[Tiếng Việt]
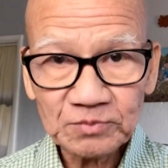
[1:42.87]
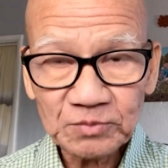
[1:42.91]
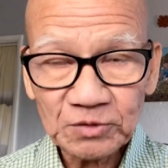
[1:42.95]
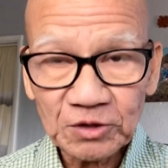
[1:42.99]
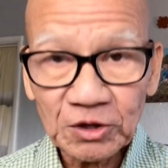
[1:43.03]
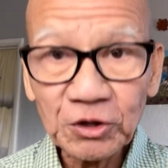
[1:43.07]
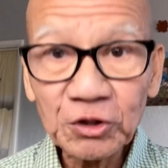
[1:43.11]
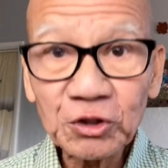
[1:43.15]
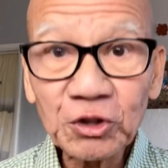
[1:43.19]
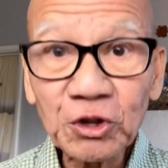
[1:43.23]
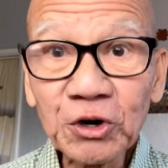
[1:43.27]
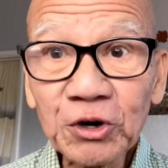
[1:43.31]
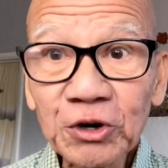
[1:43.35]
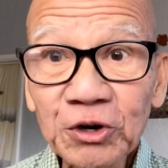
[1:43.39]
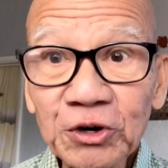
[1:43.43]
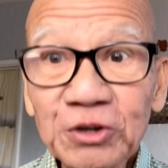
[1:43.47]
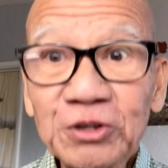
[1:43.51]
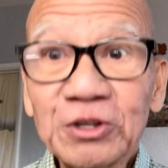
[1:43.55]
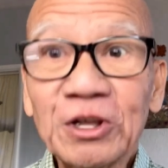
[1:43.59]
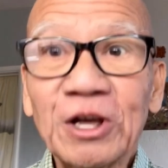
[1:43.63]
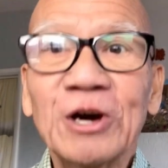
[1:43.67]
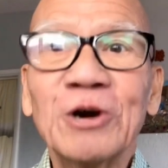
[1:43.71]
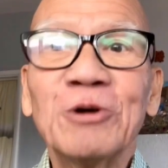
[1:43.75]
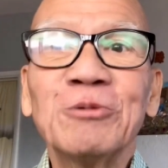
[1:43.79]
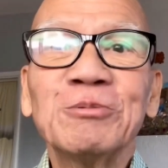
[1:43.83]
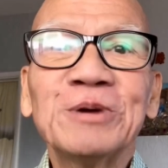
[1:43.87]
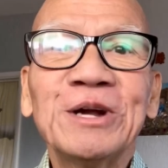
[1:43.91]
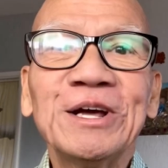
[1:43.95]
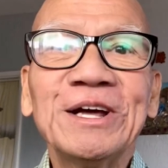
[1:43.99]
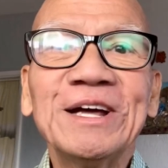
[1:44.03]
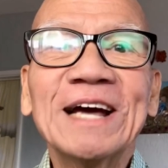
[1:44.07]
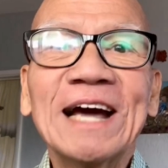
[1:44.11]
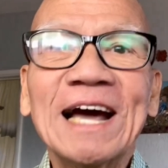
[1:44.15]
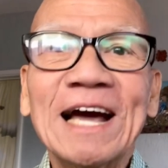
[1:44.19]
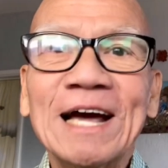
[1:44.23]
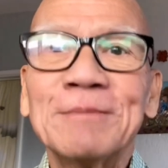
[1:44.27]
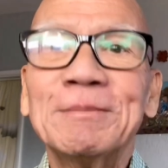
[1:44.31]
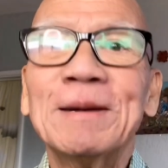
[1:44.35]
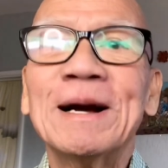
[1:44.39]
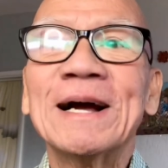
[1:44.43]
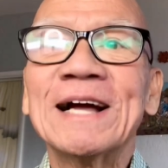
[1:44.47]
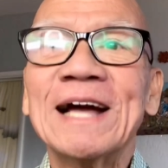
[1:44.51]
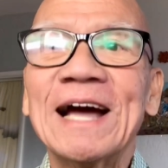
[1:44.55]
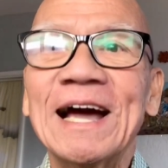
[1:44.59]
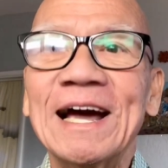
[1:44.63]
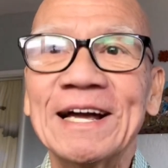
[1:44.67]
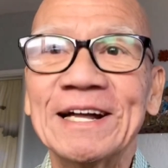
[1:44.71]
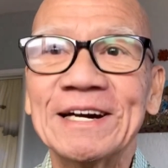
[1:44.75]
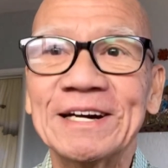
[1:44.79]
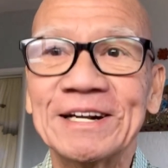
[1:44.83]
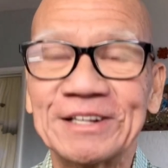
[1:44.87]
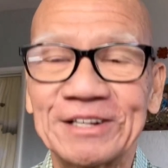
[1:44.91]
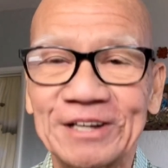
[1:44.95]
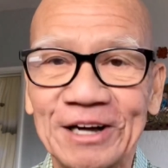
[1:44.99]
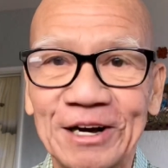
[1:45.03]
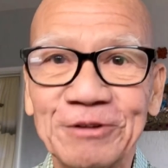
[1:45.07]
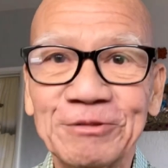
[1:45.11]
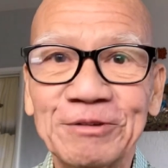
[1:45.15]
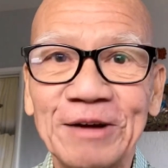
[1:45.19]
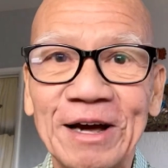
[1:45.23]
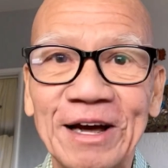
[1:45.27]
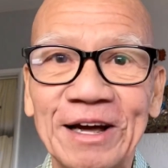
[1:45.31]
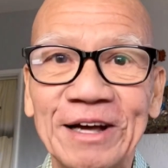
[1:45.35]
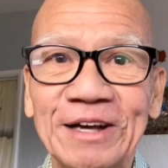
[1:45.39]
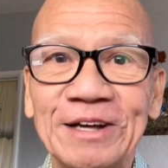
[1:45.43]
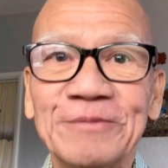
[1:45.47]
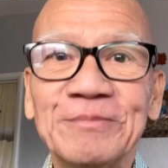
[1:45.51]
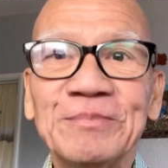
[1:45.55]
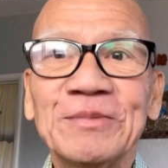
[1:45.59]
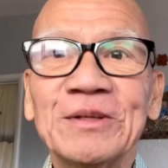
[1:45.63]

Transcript: thường thì ông đi hai ba ngày là trở về